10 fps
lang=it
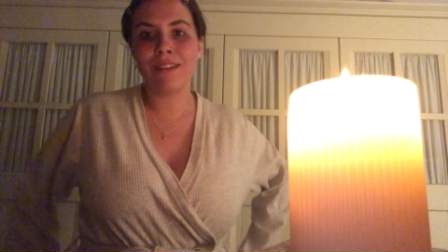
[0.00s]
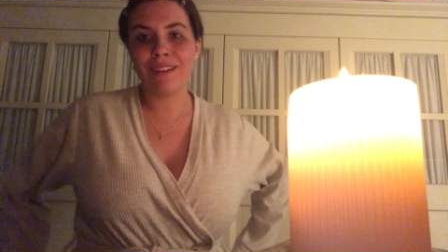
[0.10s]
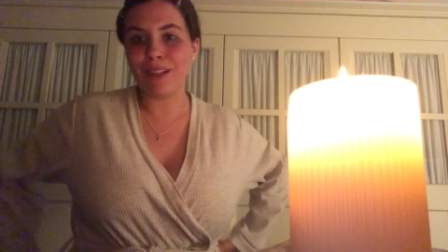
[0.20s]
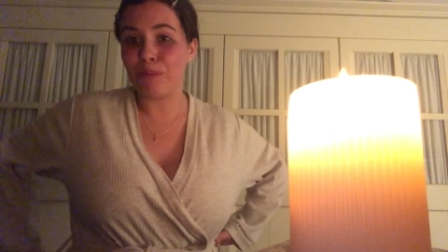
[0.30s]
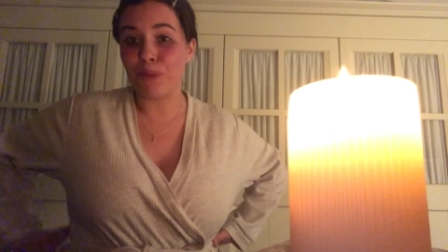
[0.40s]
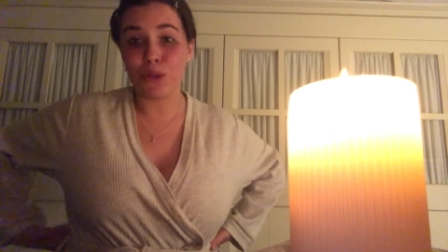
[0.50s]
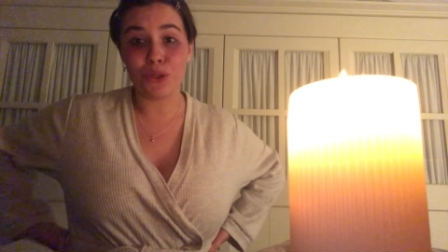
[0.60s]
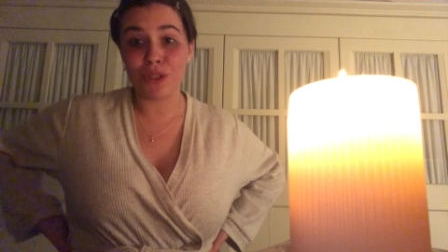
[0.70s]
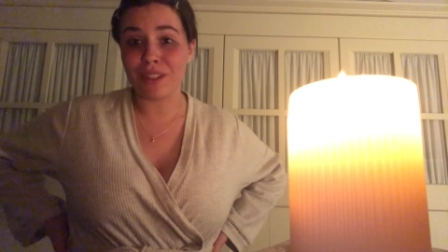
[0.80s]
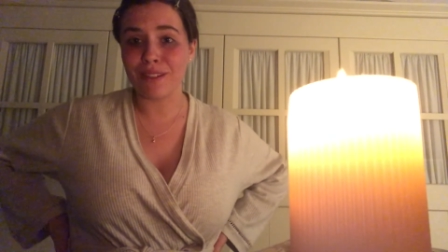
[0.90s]
Il
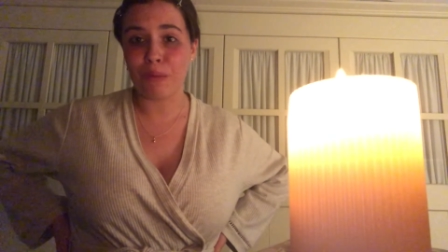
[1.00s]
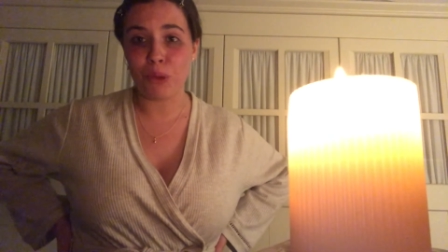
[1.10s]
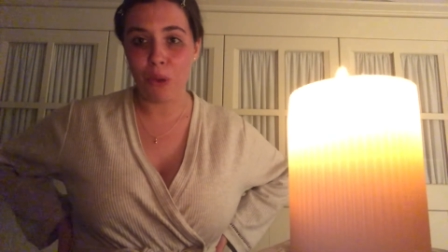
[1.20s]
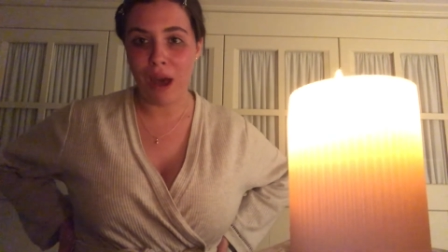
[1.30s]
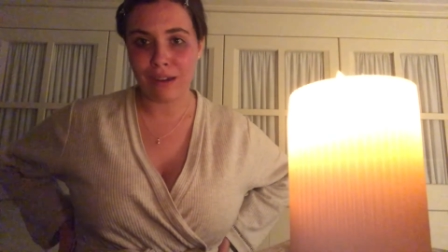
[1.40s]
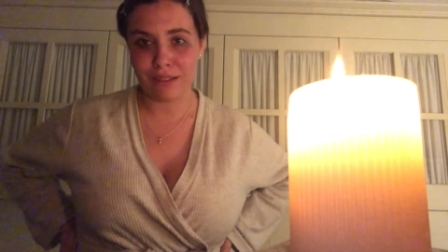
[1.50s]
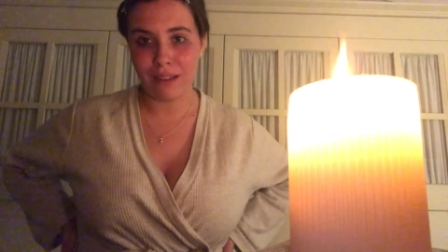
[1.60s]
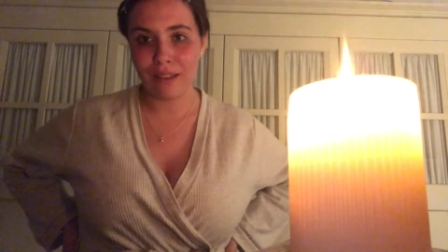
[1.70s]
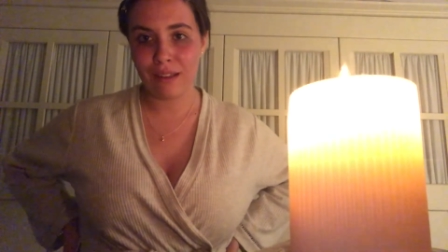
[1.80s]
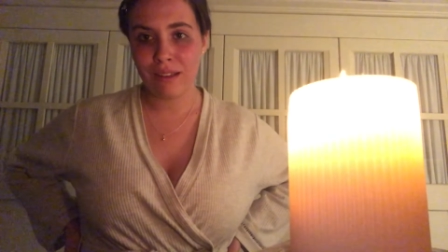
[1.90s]
mondo senza più arte.
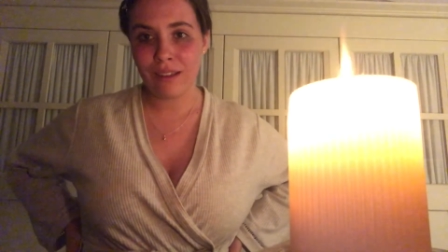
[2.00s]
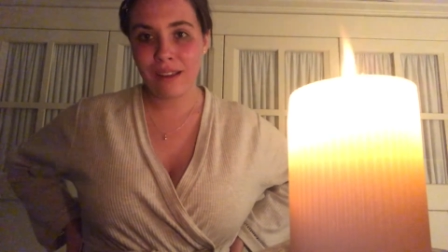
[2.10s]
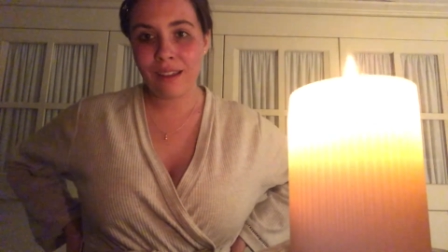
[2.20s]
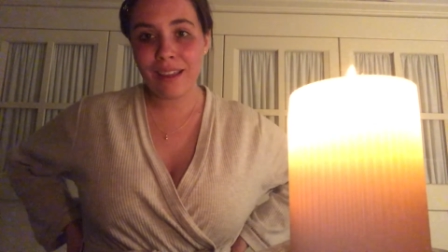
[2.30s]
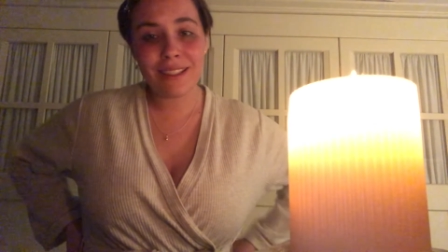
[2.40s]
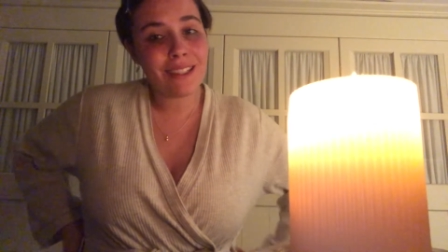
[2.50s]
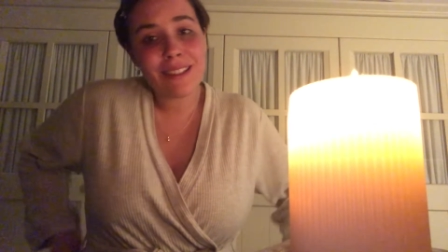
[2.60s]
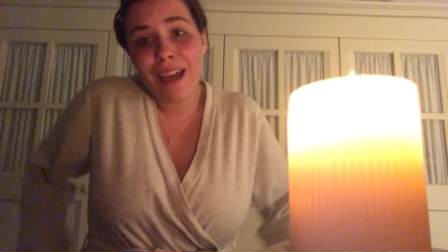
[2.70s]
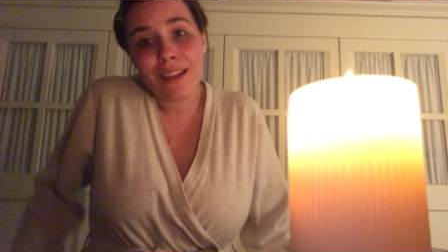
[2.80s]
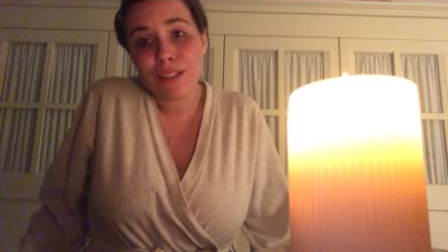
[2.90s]
E
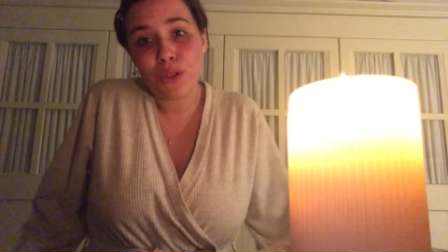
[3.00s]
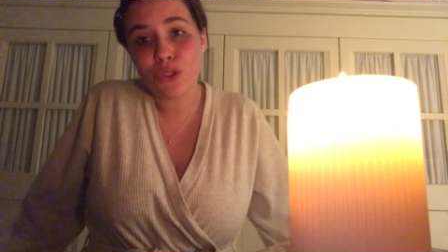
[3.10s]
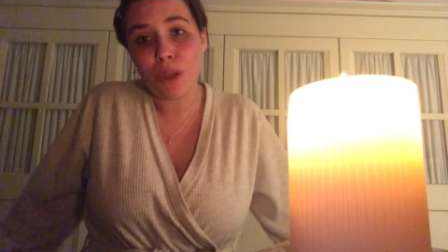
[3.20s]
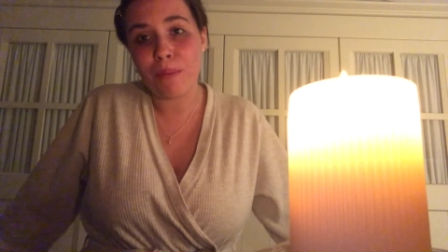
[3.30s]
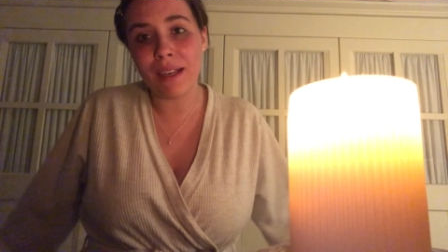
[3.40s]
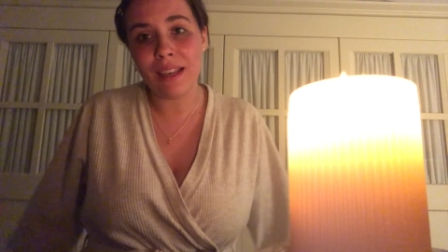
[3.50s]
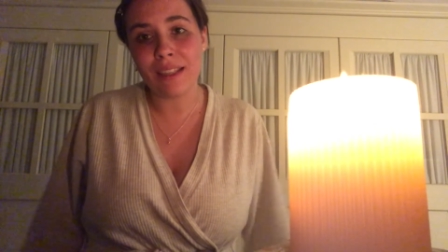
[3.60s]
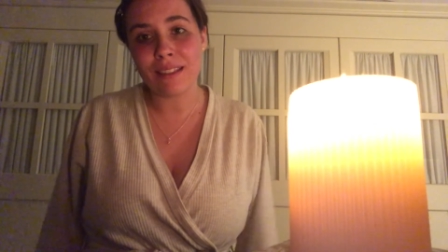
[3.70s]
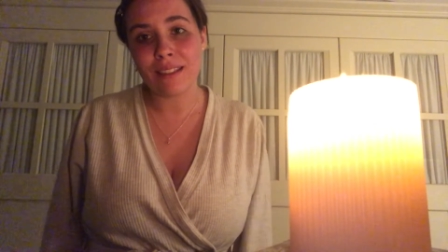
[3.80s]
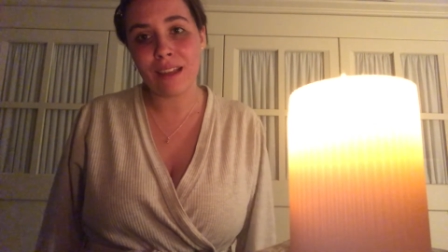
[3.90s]
senza arte non c'è
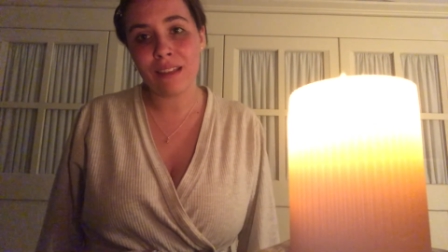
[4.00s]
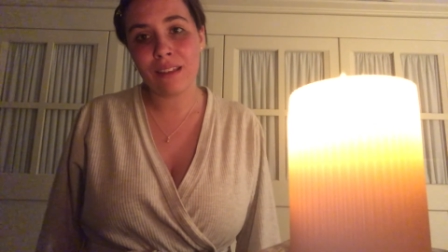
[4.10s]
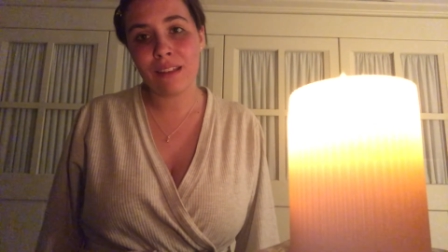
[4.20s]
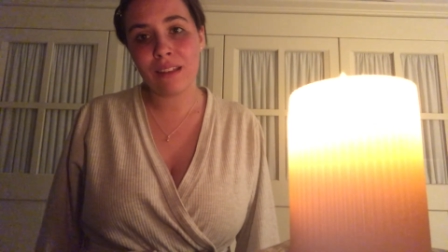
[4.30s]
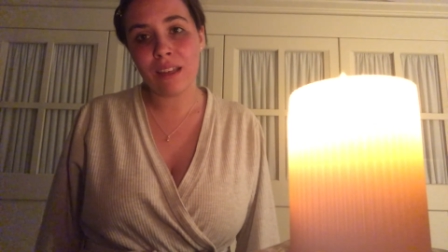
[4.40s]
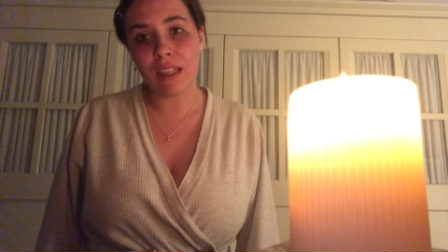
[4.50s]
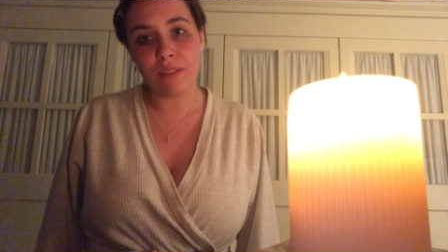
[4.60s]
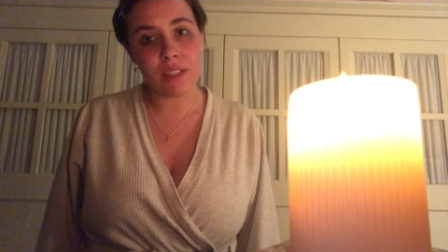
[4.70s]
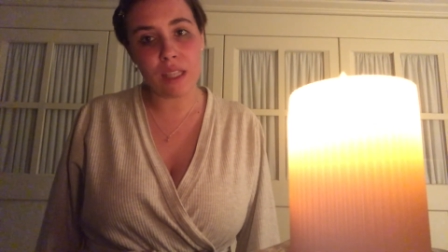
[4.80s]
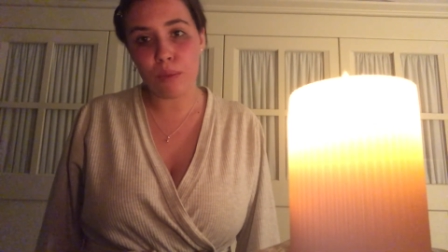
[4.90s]
bellezza e
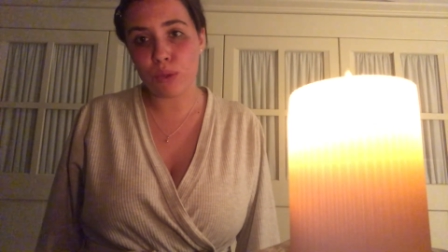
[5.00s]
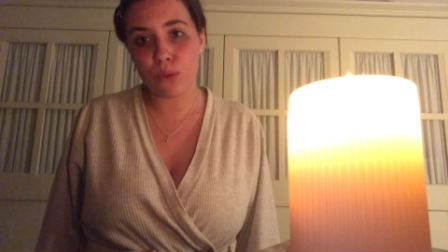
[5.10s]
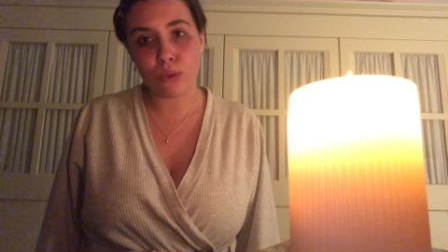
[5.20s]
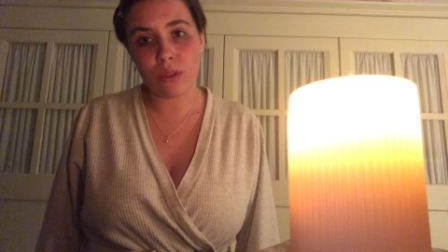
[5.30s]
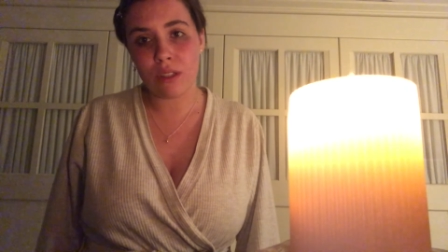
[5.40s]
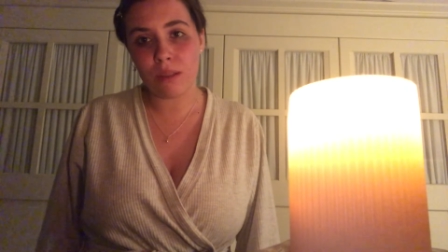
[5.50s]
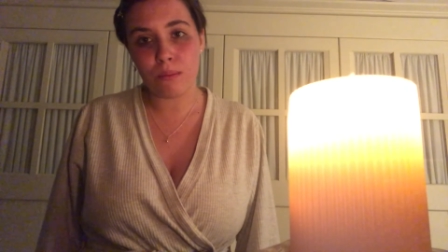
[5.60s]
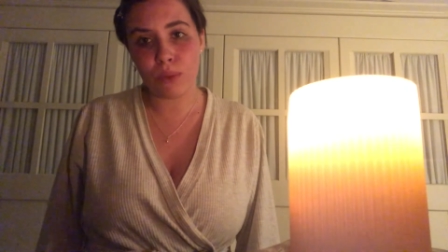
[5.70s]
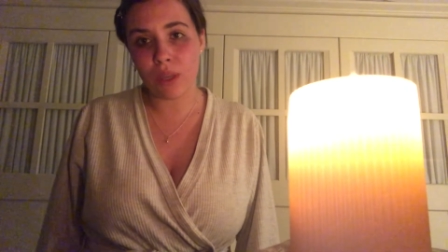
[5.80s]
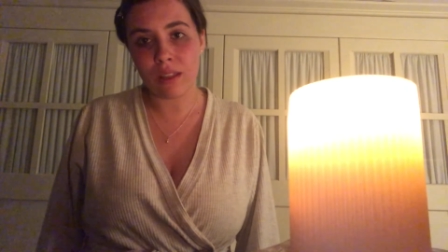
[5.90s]
diventiamo tutti
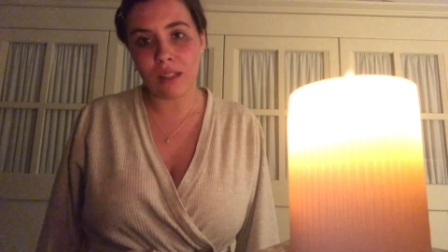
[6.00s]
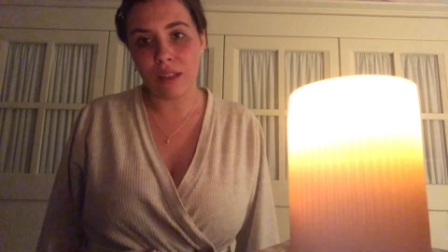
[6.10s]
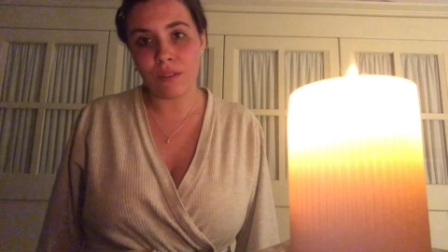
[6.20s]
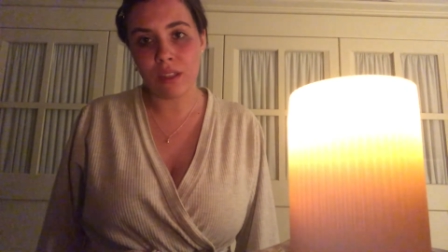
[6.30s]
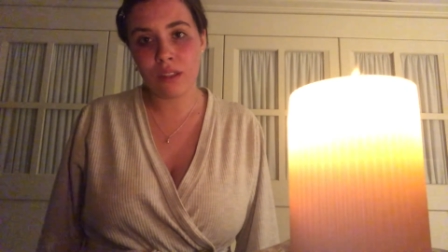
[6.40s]
più cattivi.